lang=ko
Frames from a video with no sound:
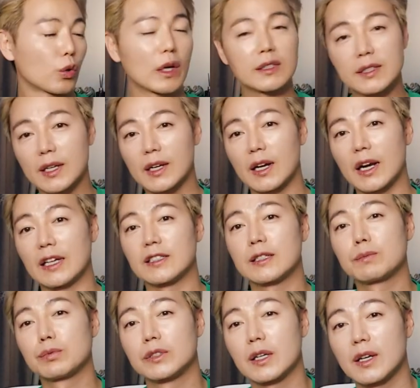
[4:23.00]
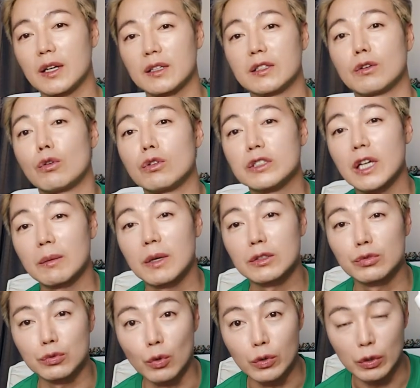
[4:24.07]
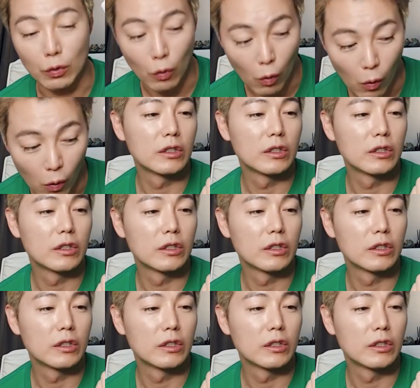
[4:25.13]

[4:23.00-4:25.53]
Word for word: 노란 색깔 안 예쁜 색깔은 이걸로 잡아주고 있고,